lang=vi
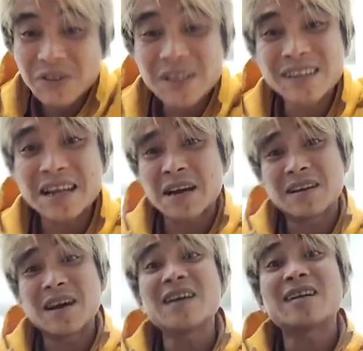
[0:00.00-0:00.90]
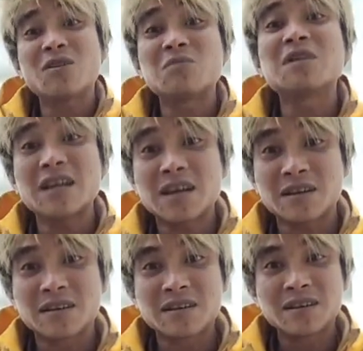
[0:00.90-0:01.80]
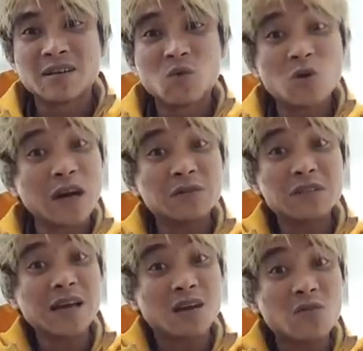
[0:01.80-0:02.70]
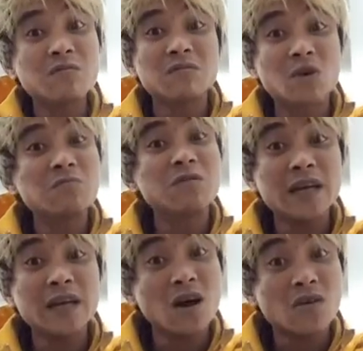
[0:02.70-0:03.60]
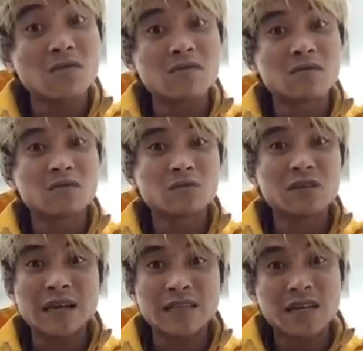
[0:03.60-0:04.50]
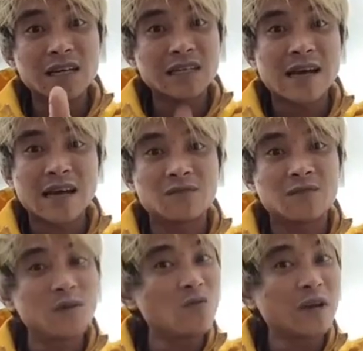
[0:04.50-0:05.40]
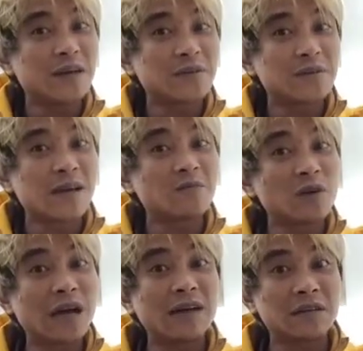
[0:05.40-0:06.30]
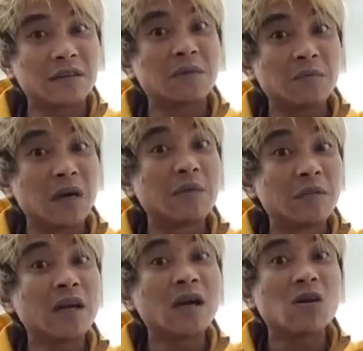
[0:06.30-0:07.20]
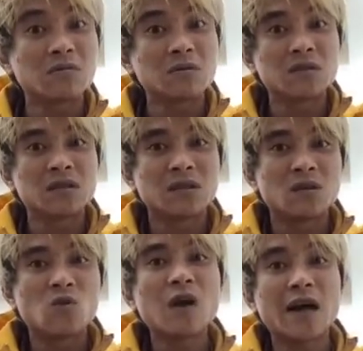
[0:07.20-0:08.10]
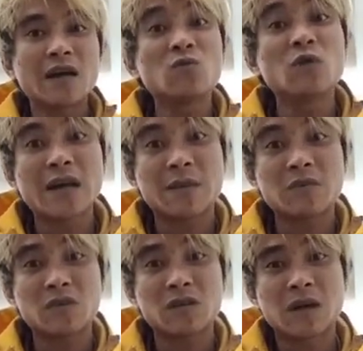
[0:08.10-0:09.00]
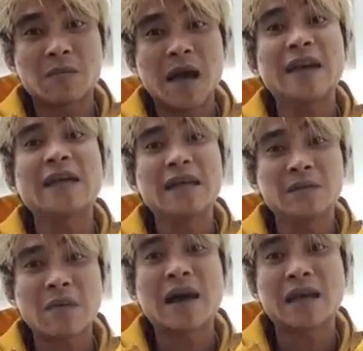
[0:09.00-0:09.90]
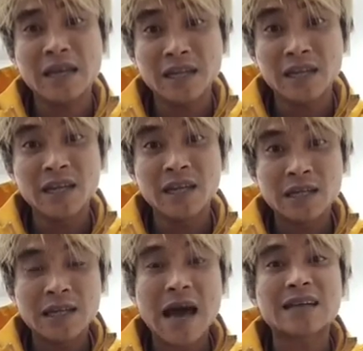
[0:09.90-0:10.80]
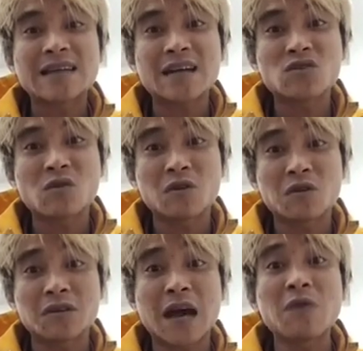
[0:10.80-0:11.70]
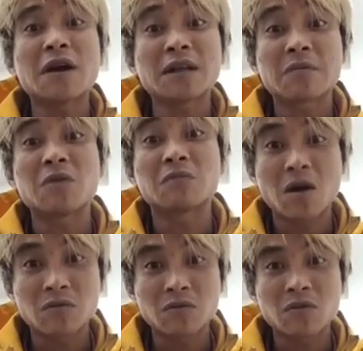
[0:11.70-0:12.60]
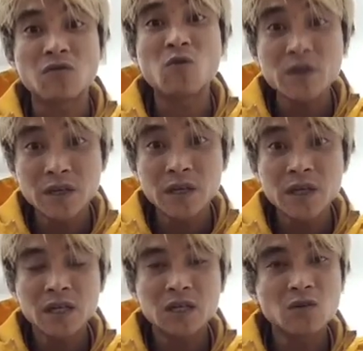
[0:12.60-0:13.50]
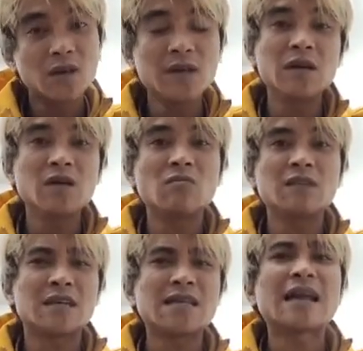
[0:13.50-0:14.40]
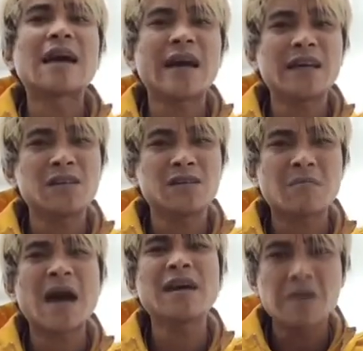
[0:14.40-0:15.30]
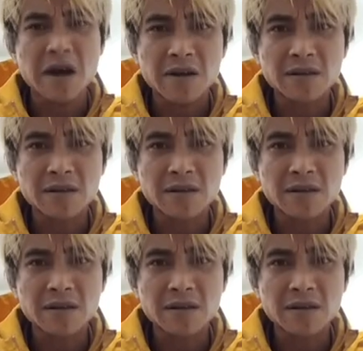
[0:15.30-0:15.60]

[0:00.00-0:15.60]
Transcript: nói thật ra là đấy các ông thấy đấy một ngày tôi chặn không không nghĩ đâu tôi chặn riêng cái trang facebook này tôi chặn mỗi ngày phải tầm mười mười mấy không cố gắng đến cuối năm nó được tầm hai nghìn ba nghìn thả ra cho bọn nó tái hòa nhập cộng đồng cho nó vui đôi khi mình không thể chặn ai mãi được